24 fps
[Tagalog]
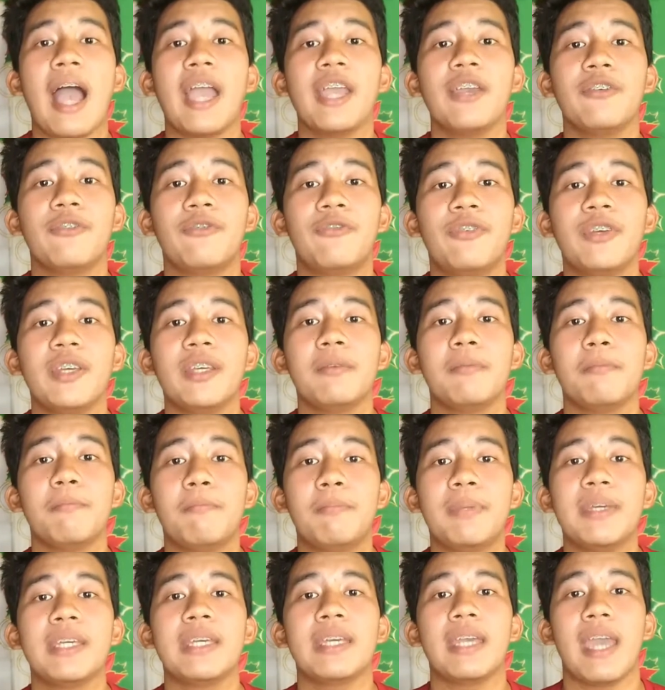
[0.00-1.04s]

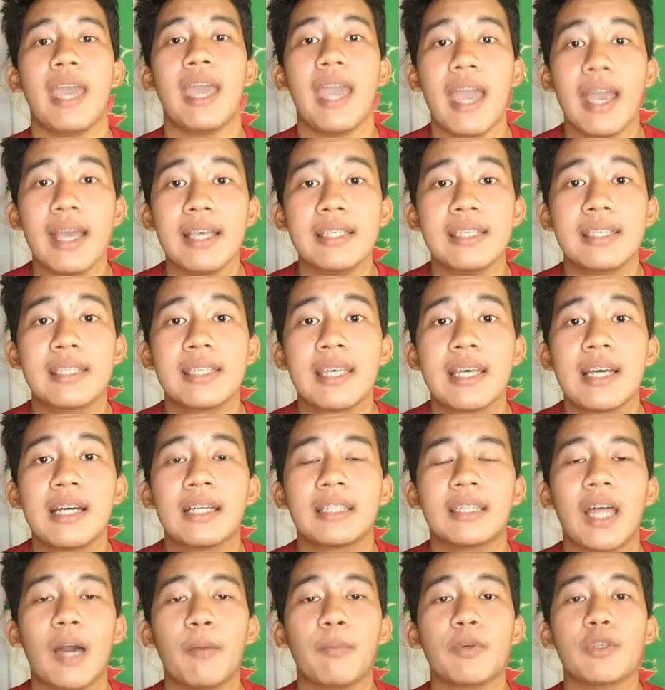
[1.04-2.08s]
IVBS.
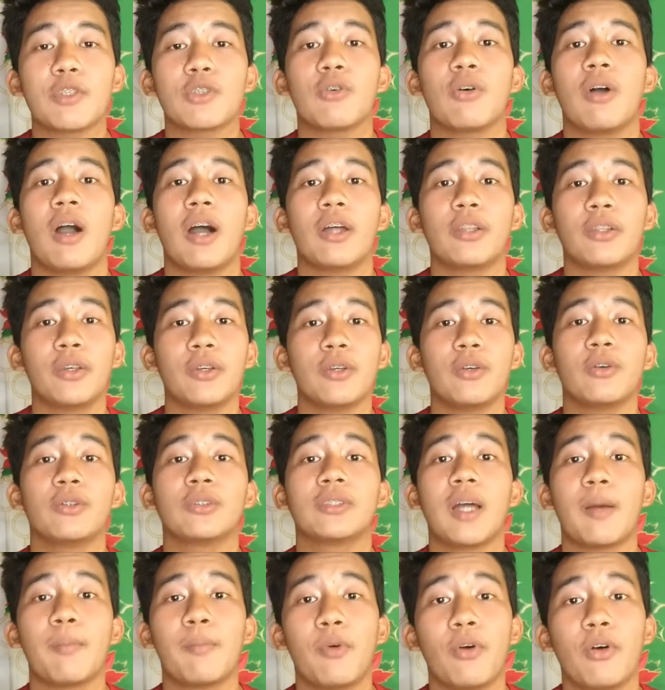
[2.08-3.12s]
Tapos kung ano yung
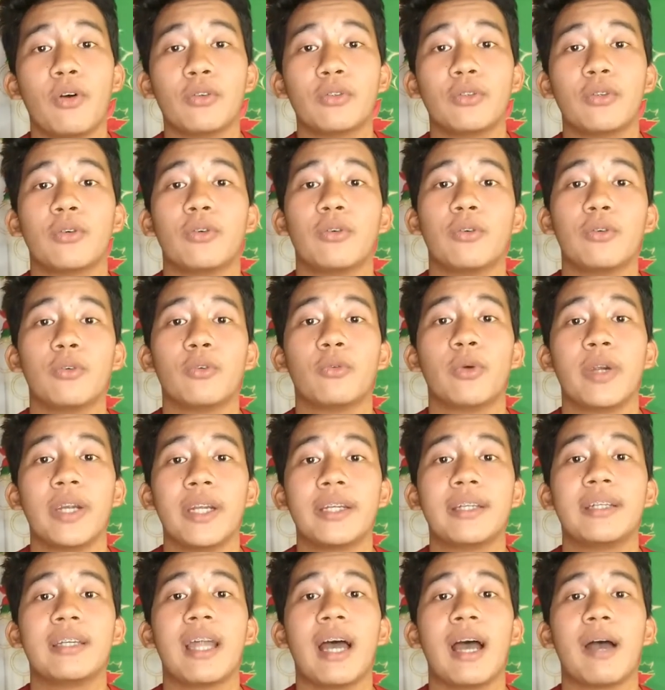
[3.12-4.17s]
nabuo nung
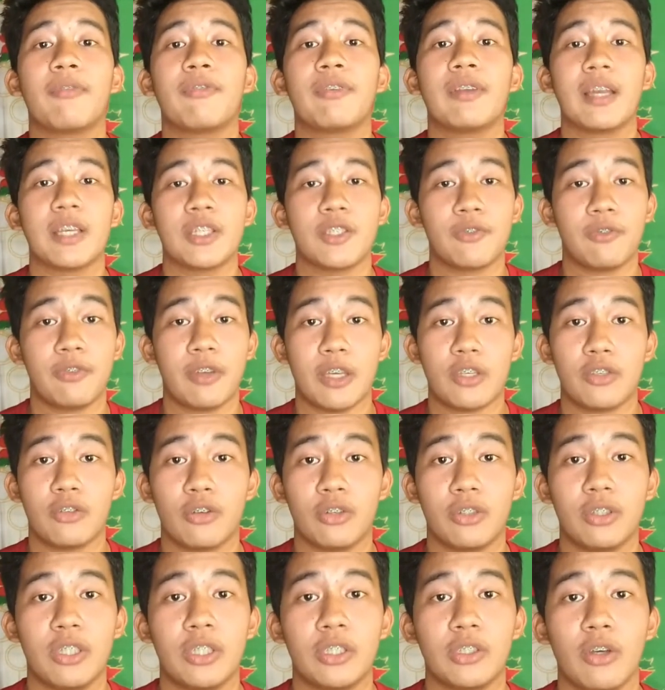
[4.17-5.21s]
word na flash-flash
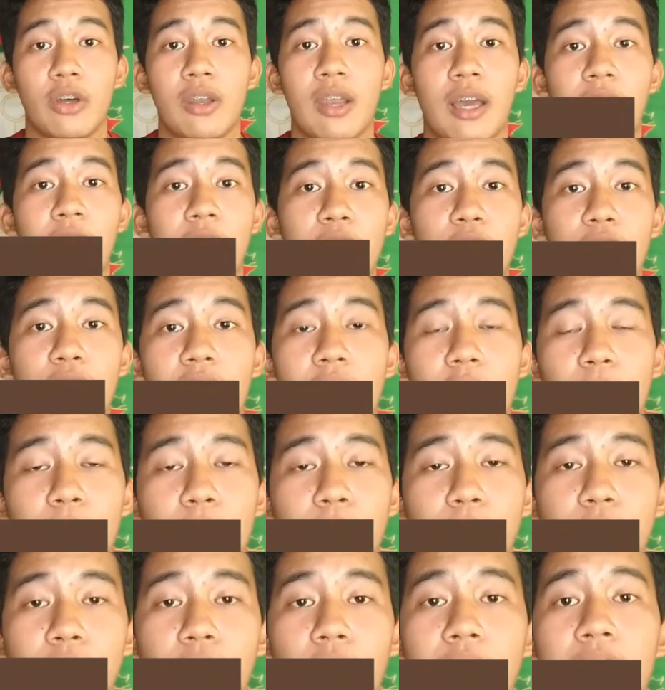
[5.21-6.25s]
ko dito, lagay nyo lang
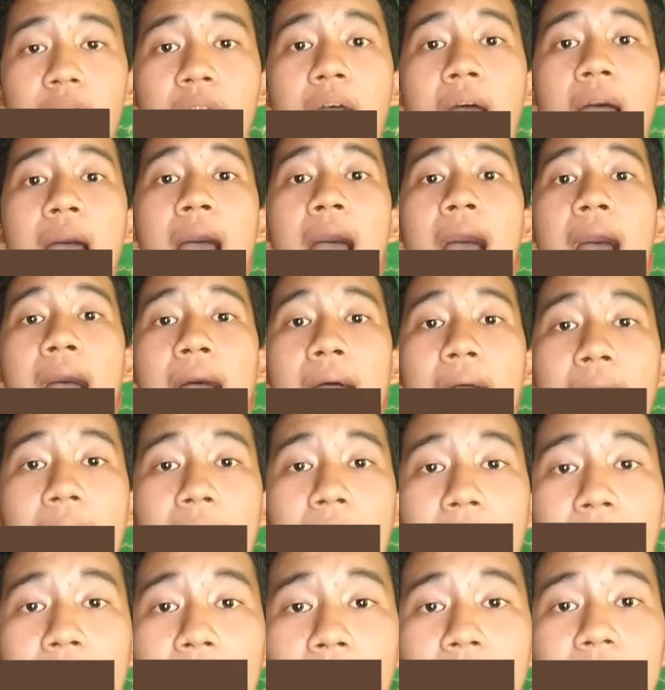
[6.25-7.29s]
po doon.
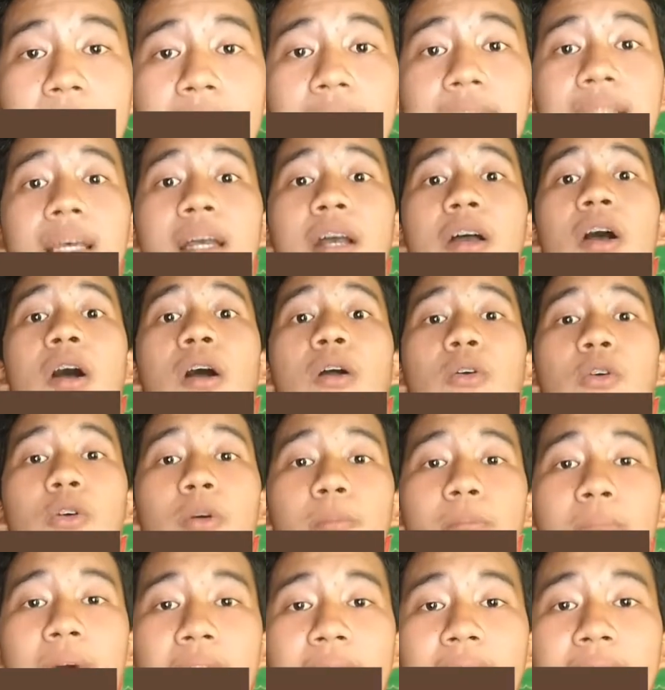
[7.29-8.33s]
At
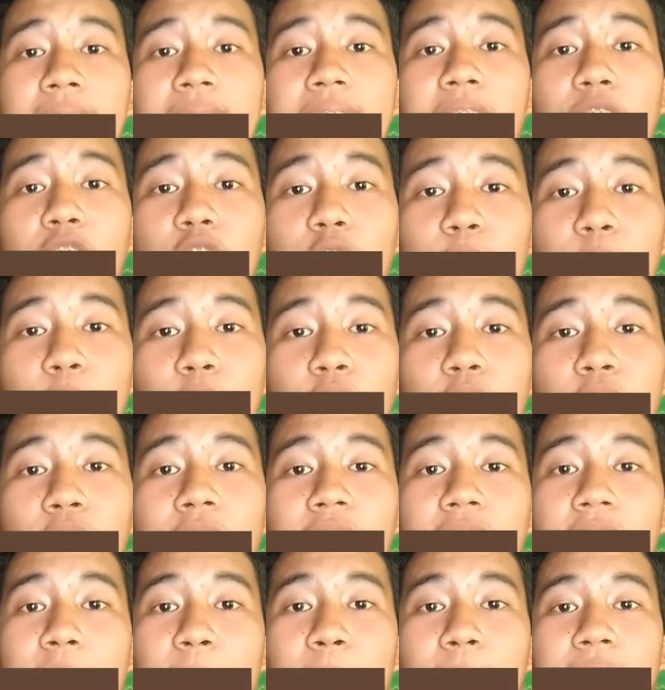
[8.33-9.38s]
kung bakit kayo po yung
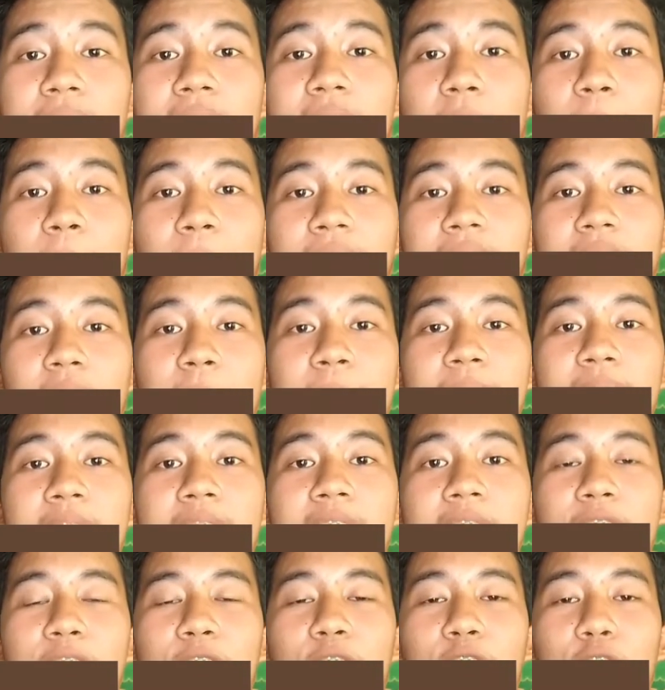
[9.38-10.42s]
karapat dapat na
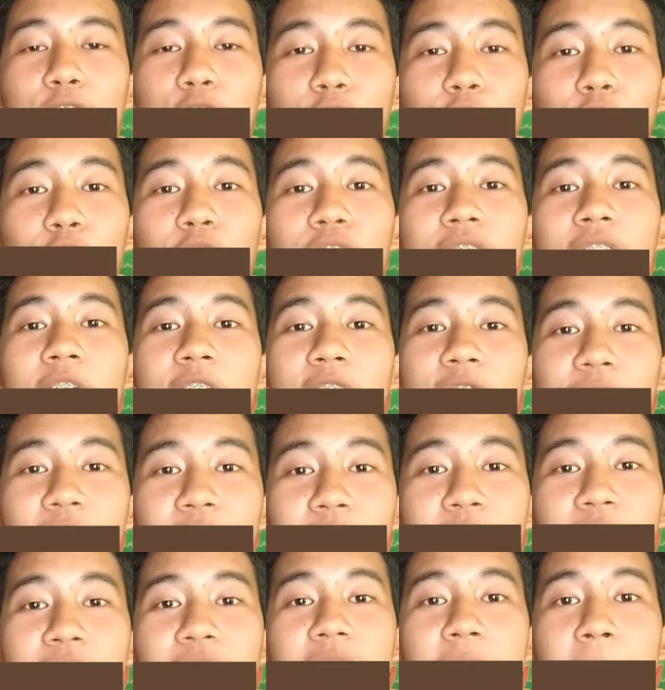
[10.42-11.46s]
bigyan ko ng
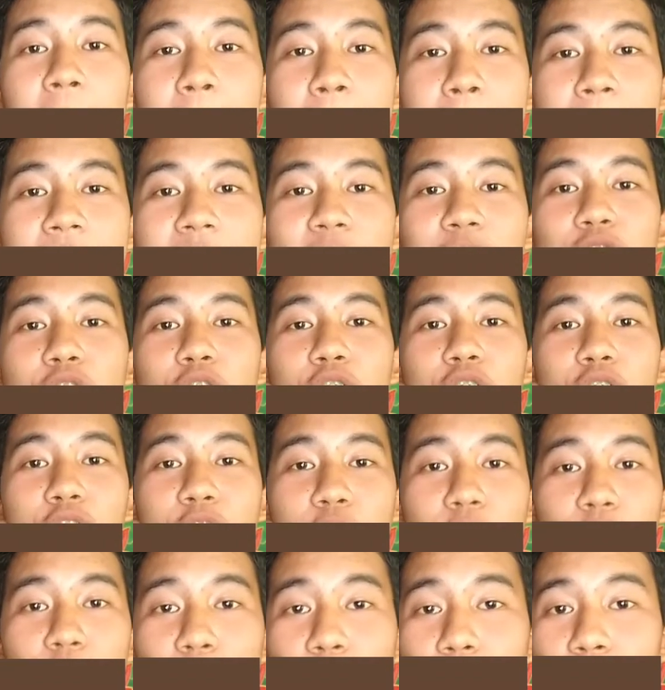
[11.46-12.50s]
50 pesos
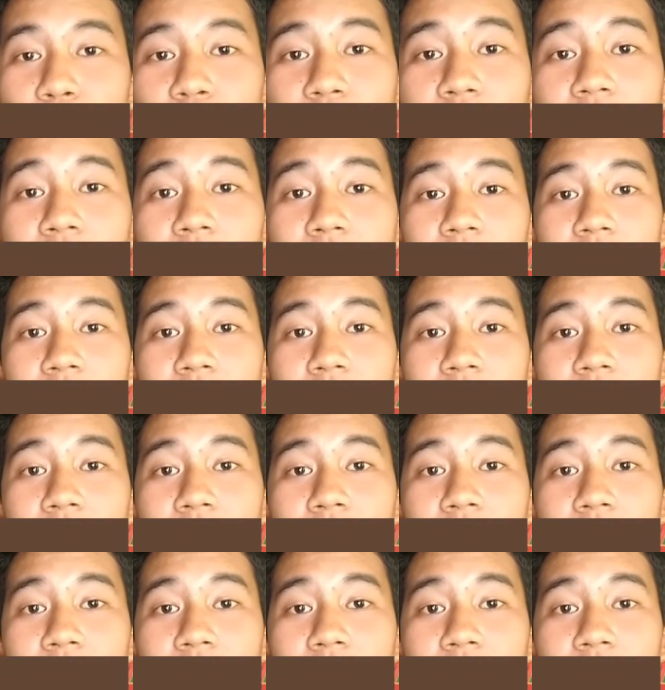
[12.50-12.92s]
load.